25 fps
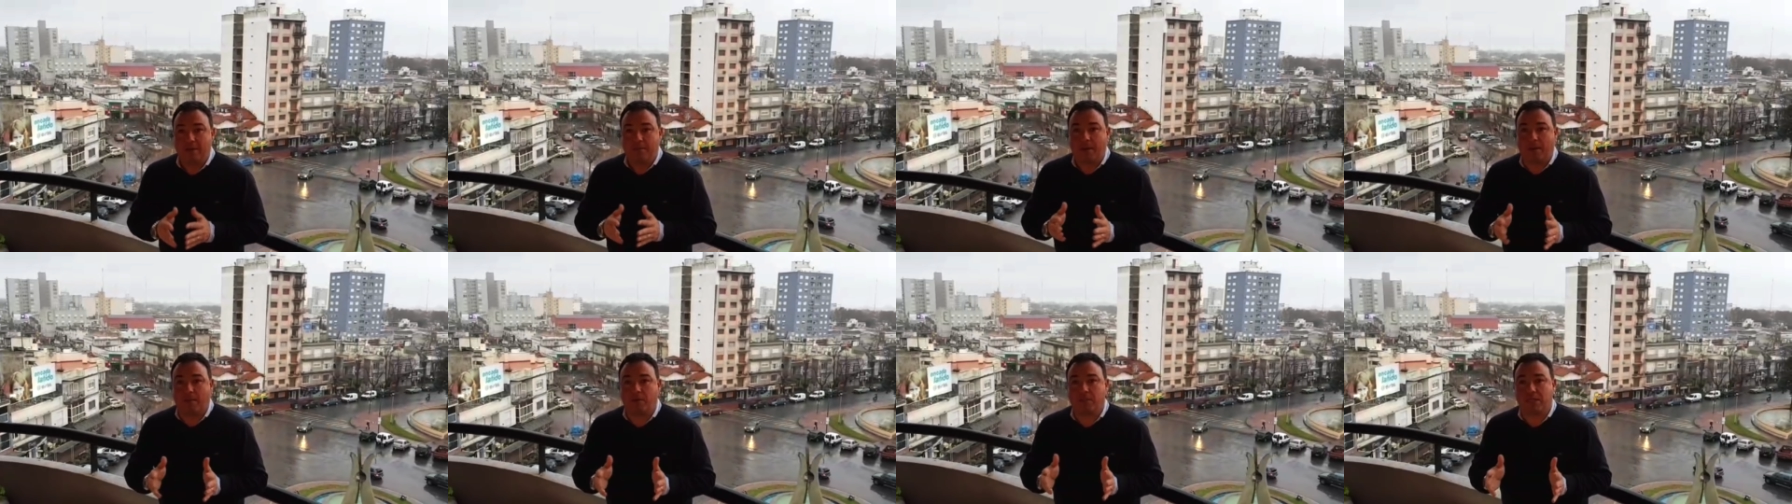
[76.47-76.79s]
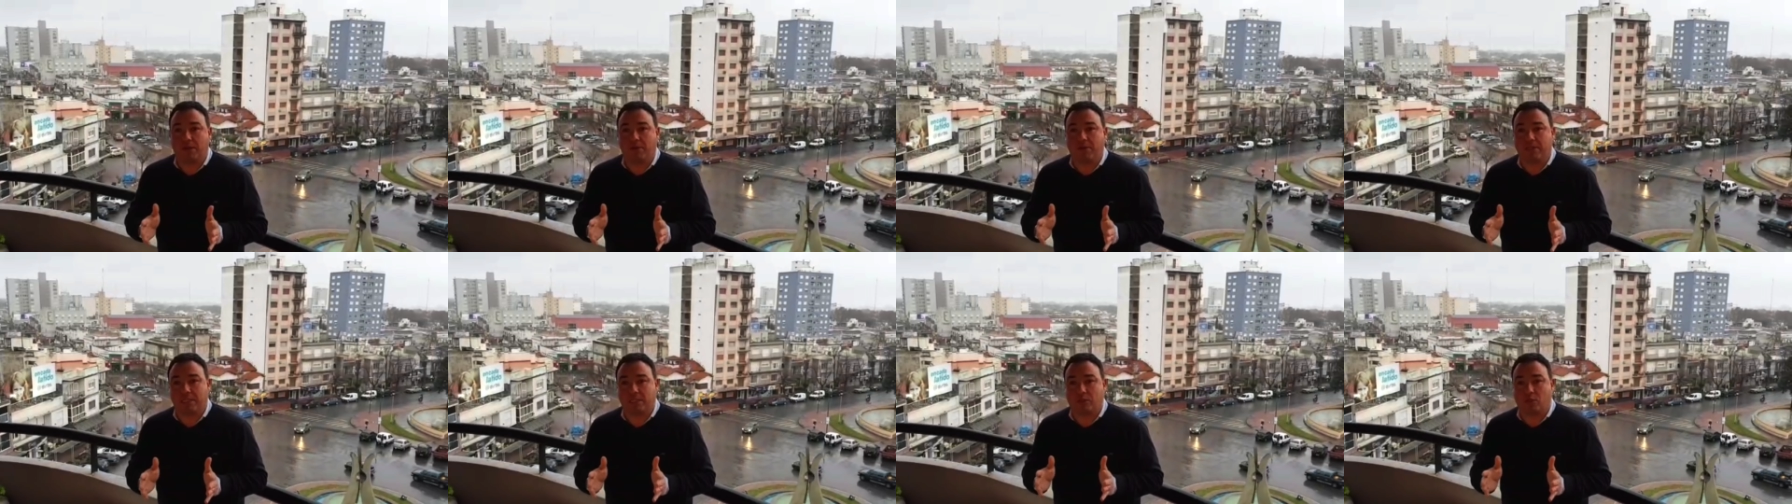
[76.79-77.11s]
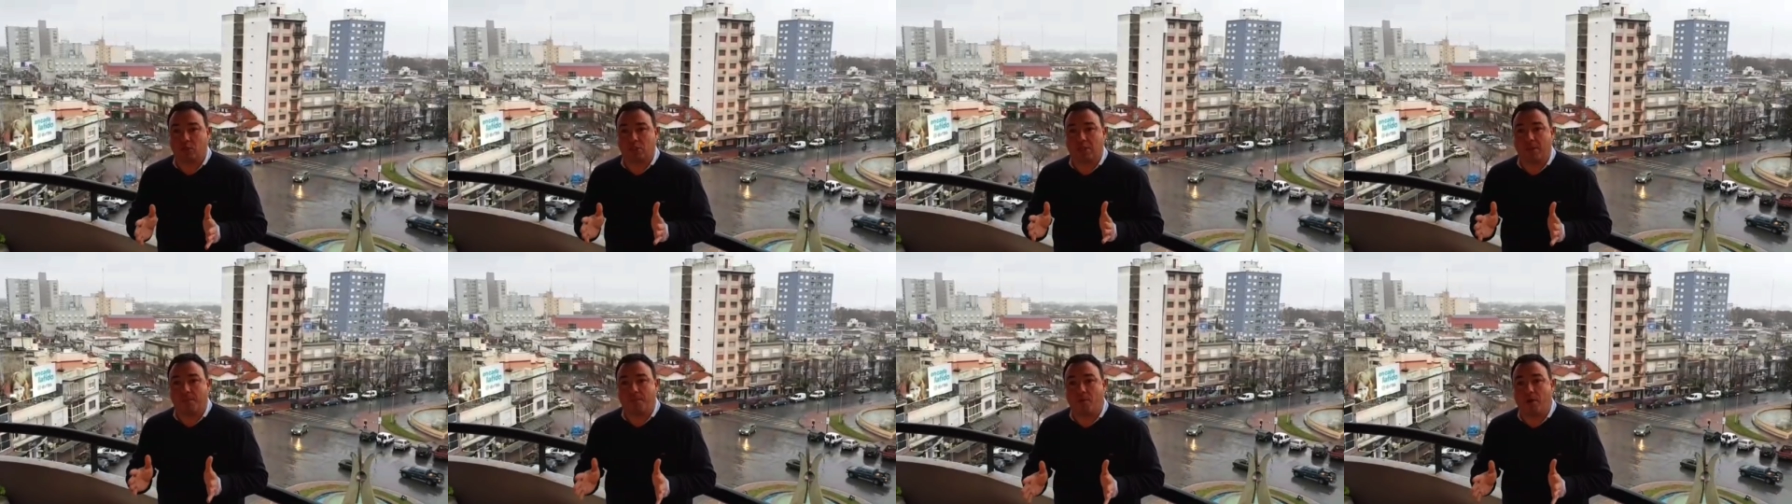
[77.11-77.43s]
Vamos a ver si
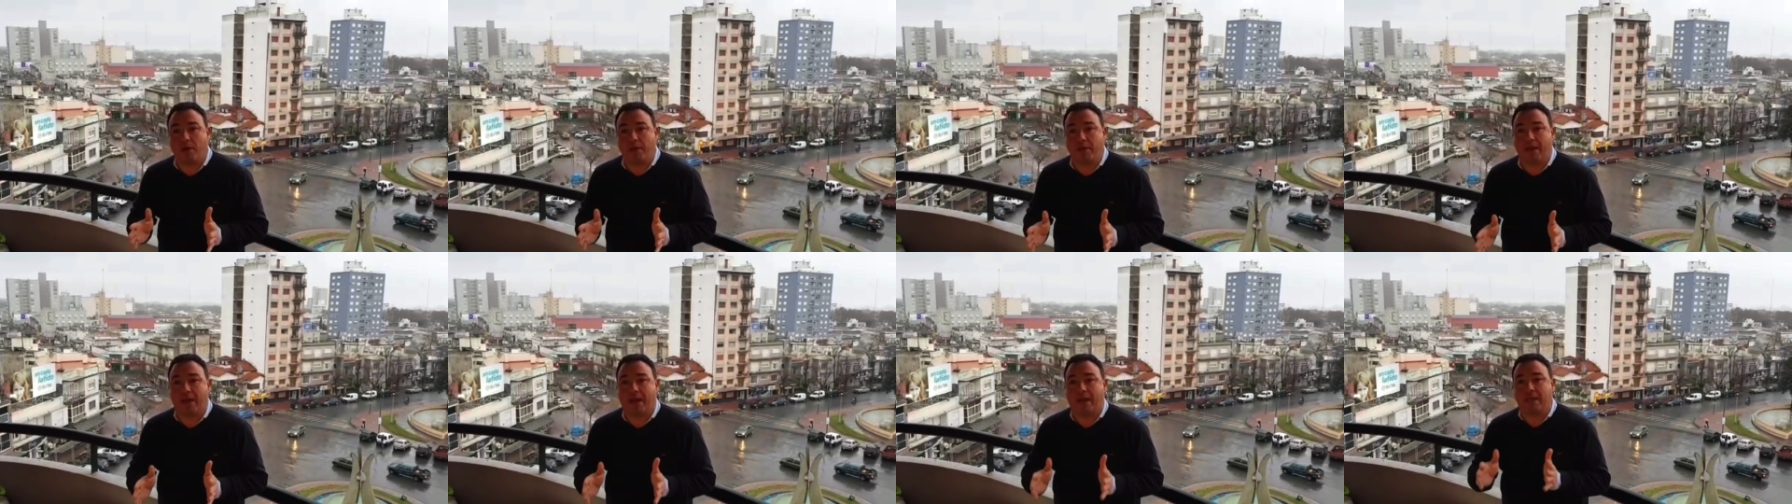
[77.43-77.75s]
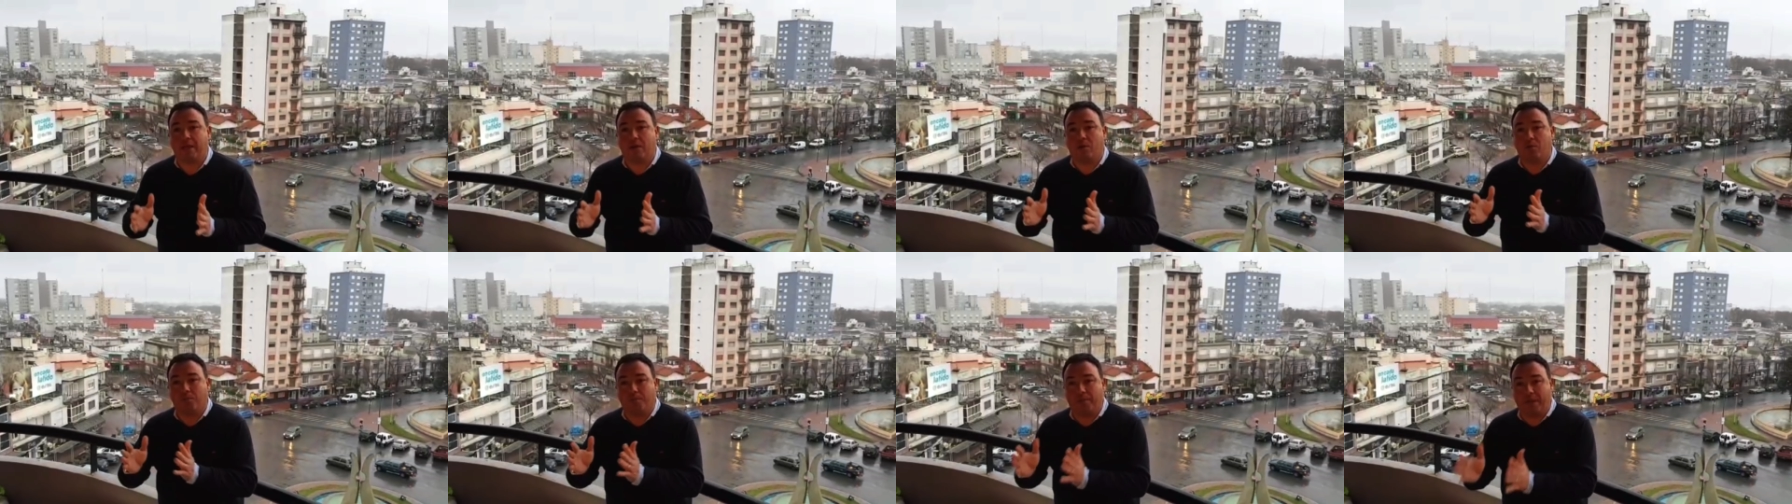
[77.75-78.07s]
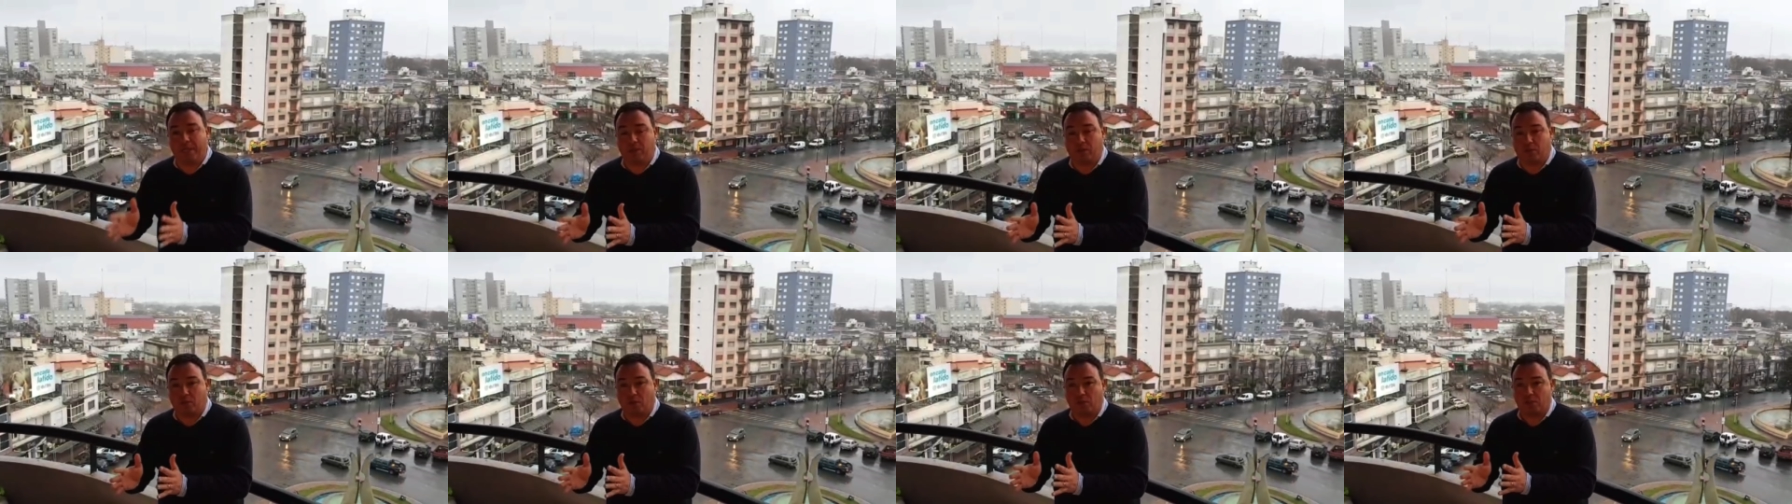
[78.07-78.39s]
esto se puede, hay
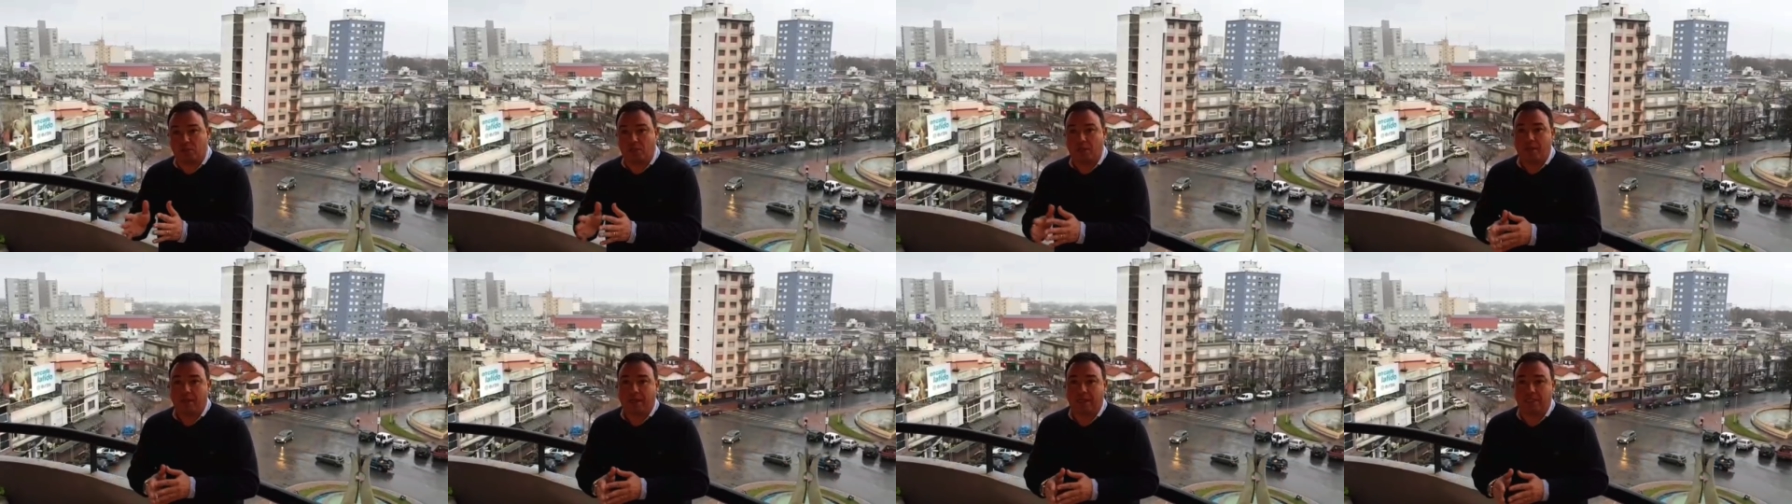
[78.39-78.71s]
aumentos